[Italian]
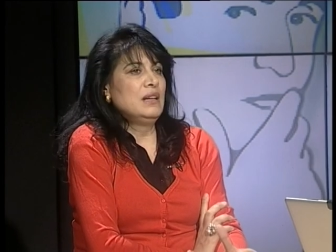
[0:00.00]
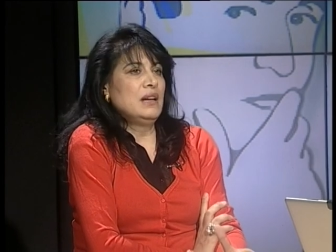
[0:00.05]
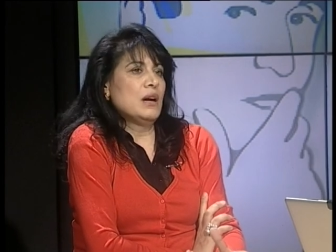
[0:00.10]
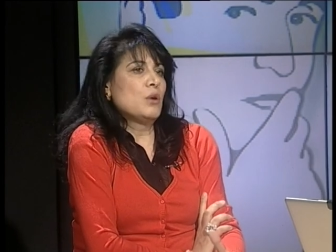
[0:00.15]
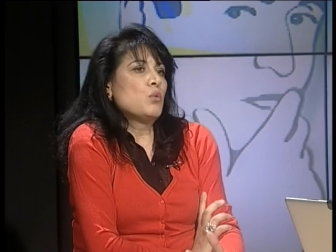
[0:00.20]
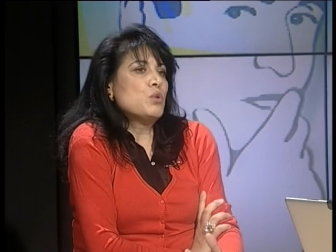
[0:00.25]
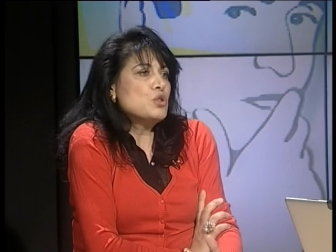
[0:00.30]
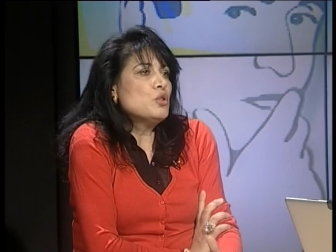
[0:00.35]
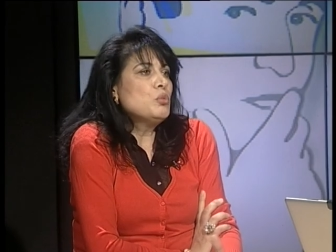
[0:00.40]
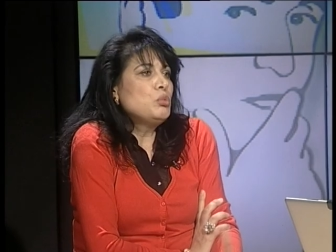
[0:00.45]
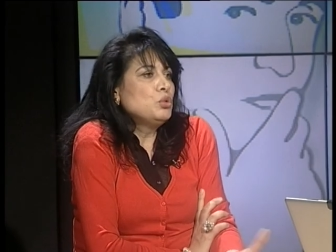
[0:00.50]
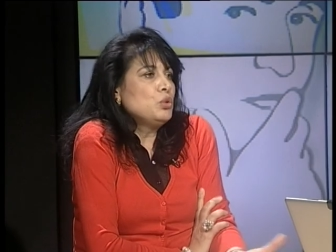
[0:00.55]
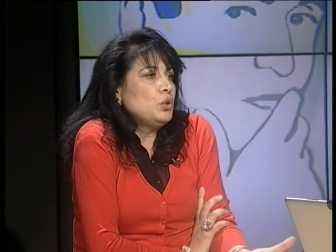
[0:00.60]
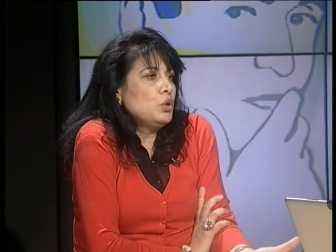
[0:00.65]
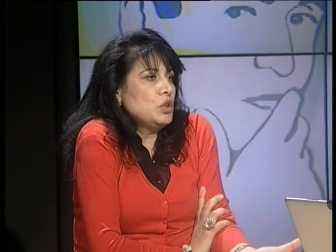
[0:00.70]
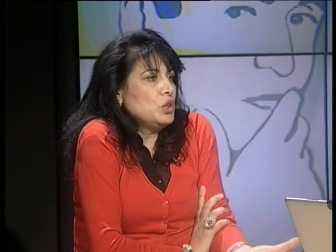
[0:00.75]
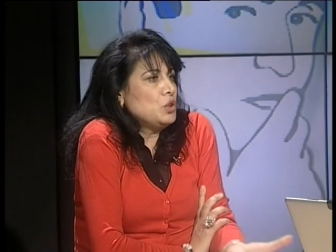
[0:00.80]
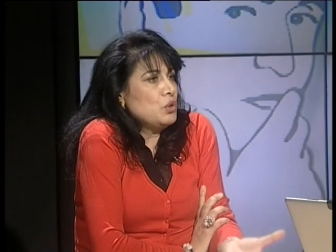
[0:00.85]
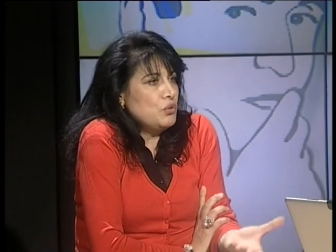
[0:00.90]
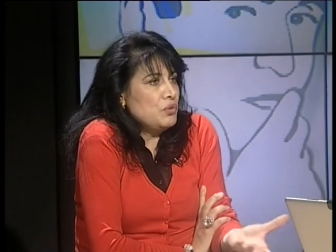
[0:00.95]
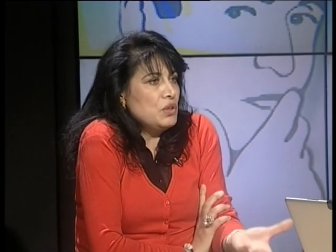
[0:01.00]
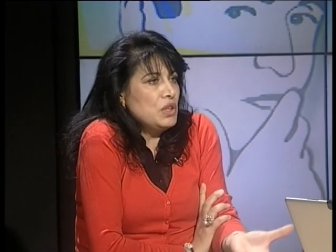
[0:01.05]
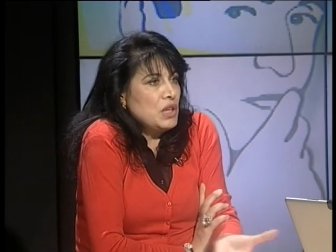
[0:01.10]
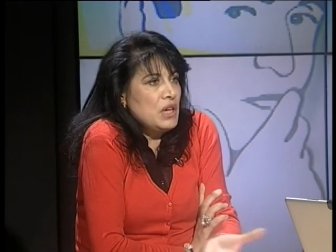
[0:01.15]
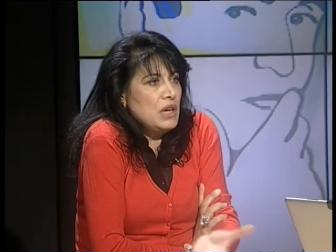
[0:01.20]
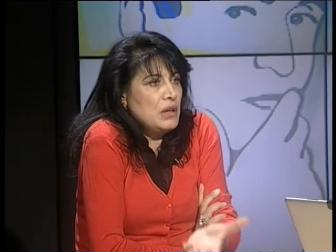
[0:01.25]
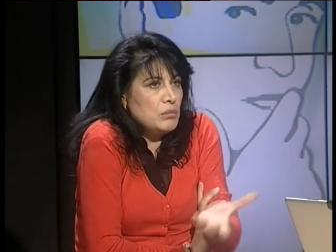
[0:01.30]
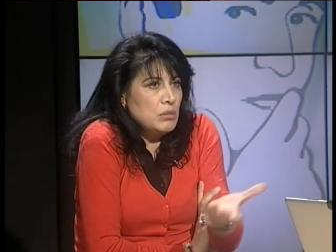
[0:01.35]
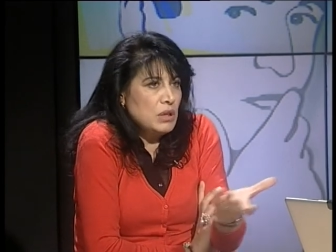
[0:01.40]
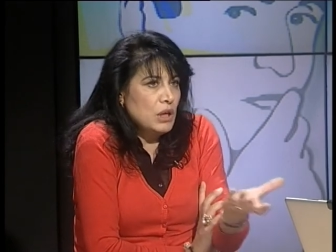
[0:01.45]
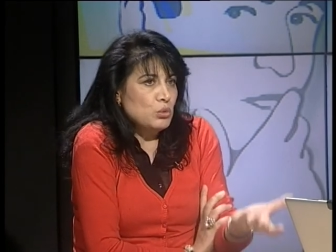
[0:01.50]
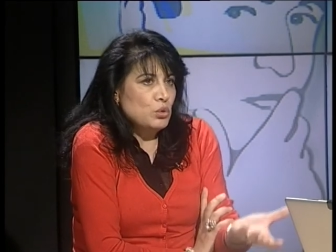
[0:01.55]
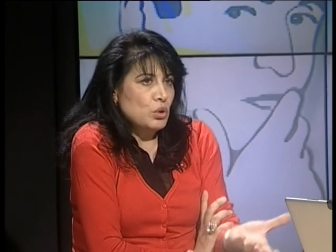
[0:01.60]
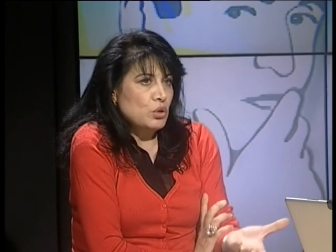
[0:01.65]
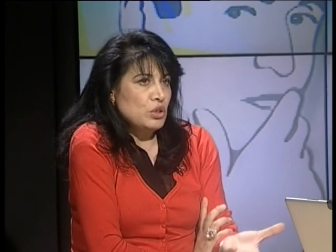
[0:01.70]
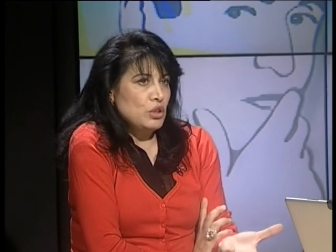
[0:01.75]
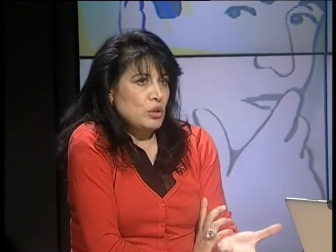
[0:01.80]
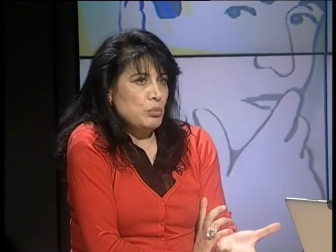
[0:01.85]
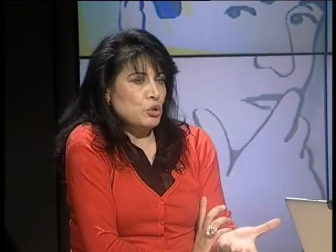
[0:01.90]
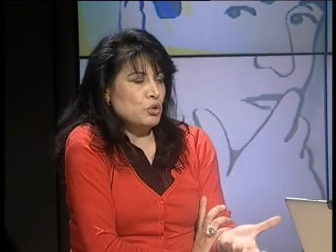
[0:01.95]
a questo punto ho detto finché
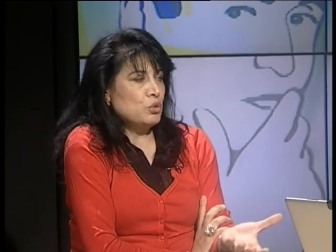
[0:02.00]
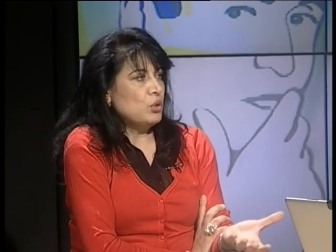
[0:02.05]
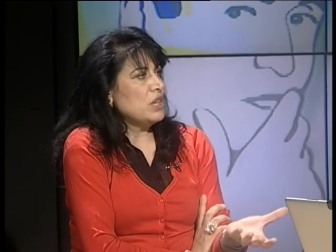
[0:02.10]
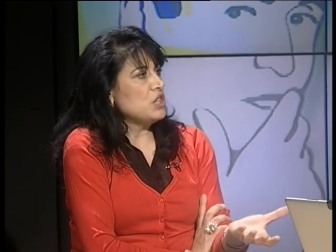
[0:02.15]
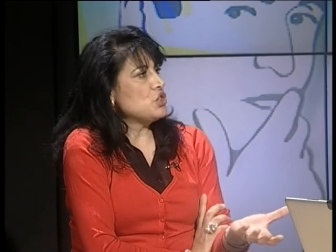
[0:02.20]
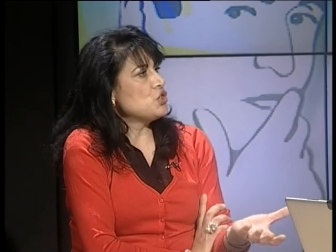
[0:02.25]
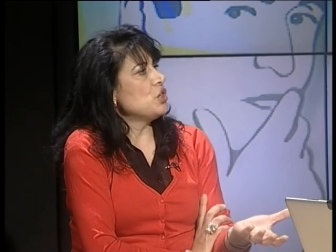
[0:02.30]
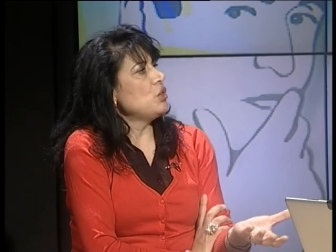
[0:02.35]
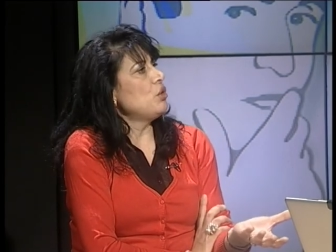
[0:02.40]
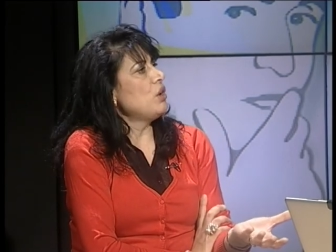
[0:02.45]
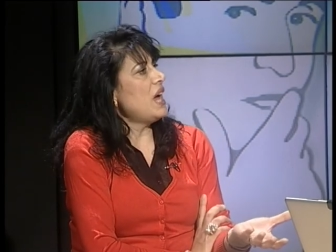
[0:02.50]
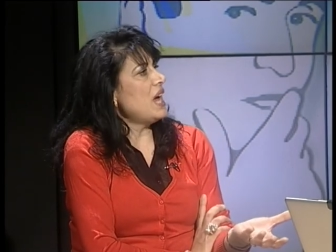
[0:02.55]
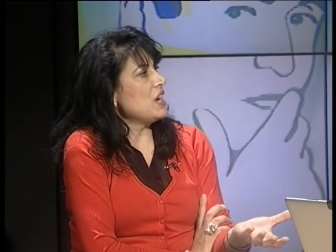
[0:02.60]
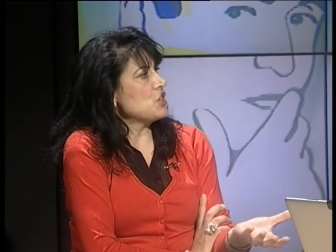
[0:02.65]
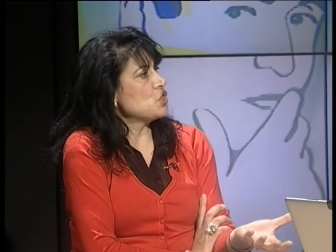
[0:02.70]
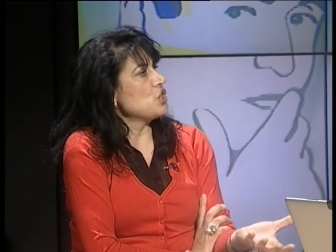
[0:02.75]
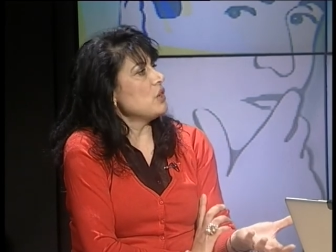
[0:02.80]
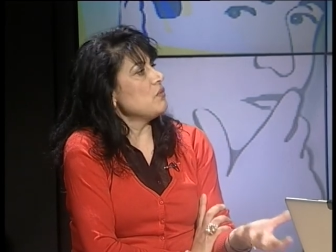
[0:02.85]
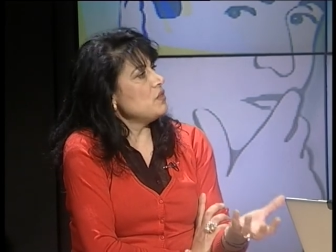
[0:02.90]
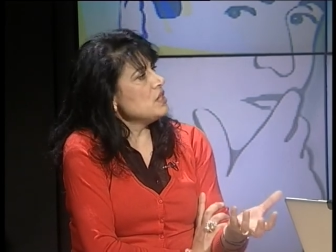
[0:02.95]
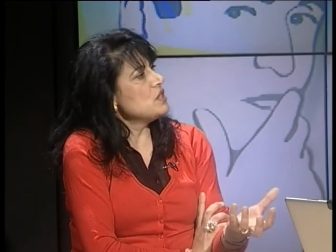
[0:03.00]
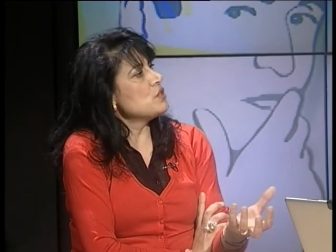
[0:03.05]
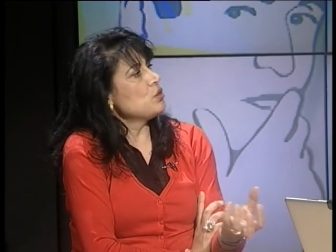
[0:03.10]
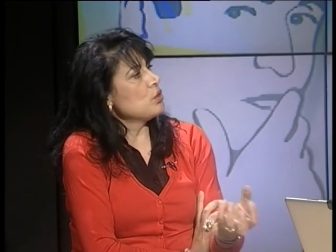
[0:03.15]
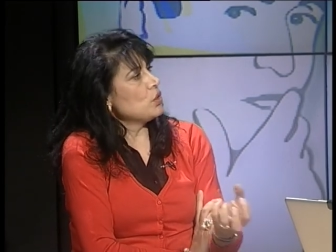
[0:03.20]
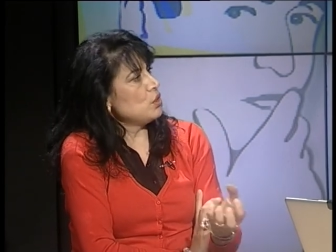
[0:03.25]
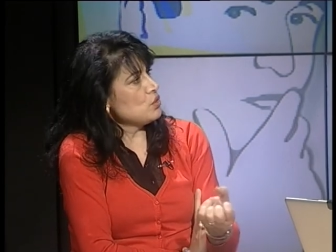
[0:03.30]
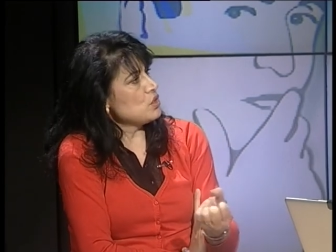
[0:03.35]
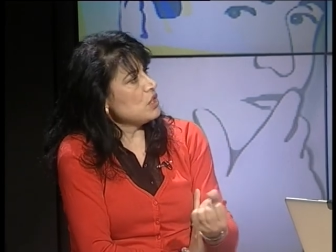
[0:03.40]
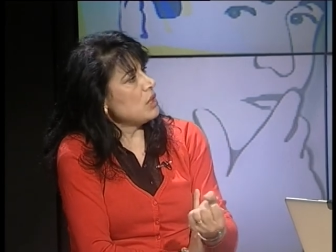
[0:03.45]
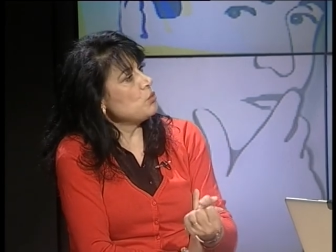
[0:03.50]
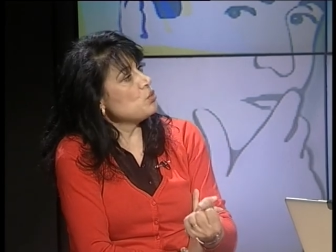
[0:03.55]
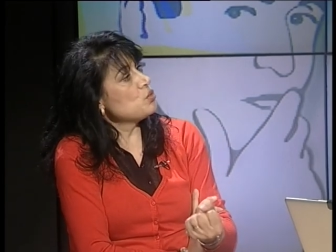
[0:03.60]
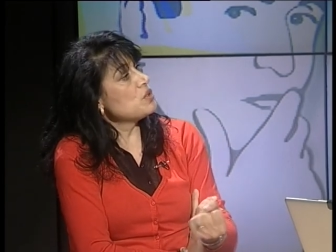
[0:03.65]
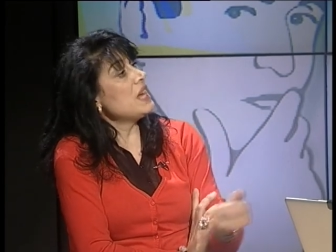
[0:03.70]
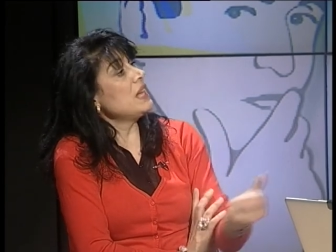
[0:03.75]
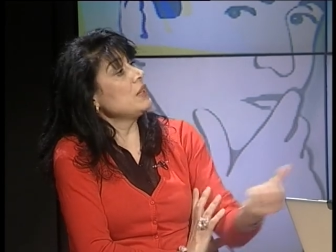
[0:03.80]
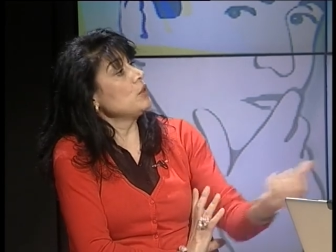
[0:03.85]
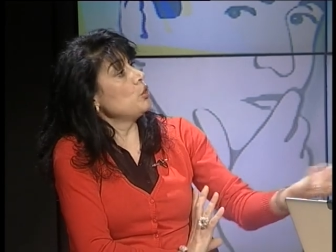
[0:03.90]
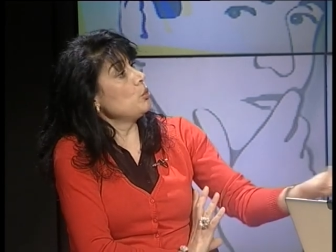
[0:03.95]
l'autority portuale ce lo lascia, visto che lo stiamo
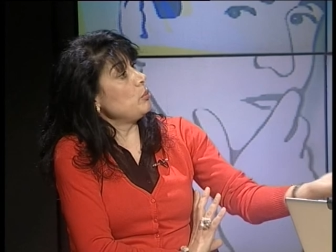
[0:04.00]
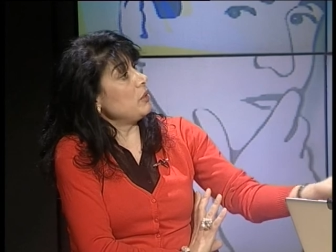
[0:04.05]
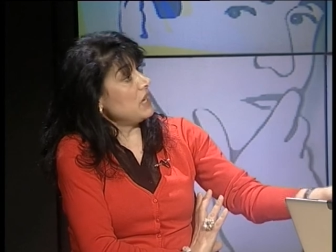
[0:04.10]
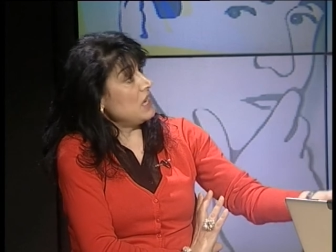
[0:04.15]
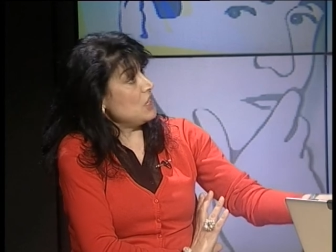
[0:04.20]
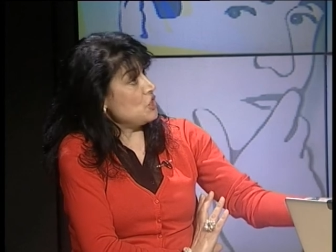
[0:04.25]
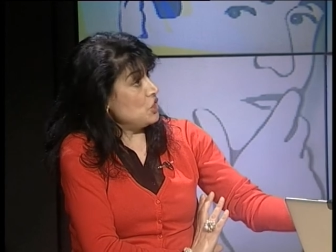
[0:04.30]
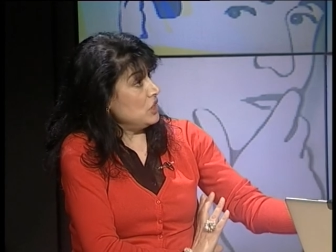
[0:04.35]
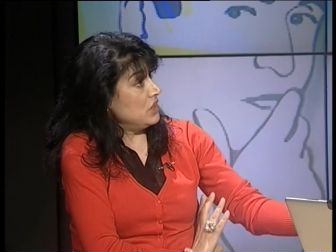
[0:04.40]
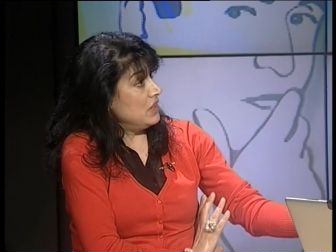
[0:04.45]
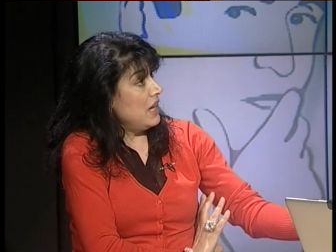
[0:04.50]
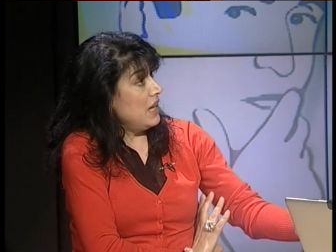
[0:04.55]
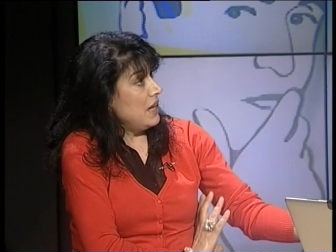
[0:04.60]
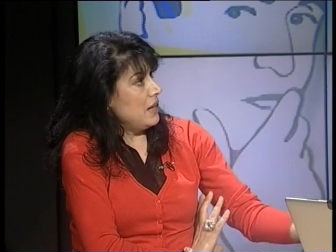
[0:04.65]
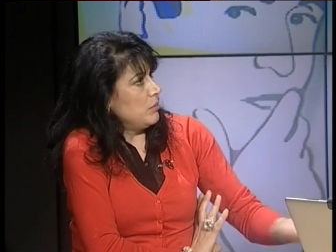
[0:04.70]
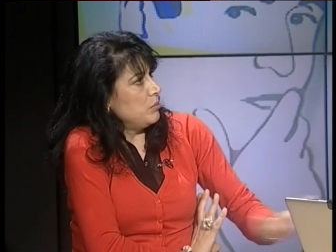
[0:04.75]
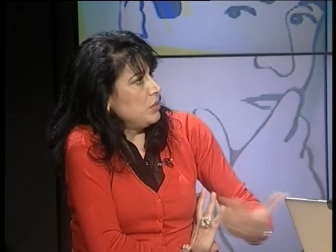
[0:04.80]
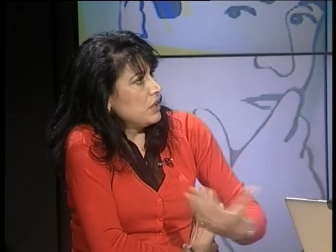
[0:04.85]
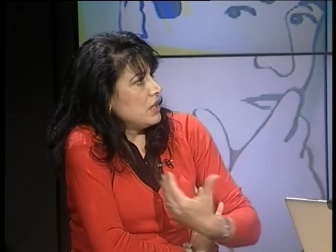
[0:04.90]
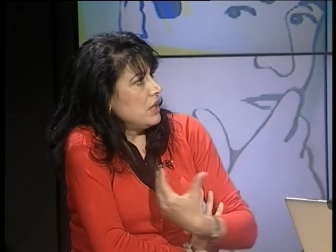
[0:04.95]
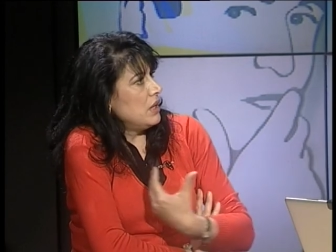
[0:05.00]
usando per la città, certo.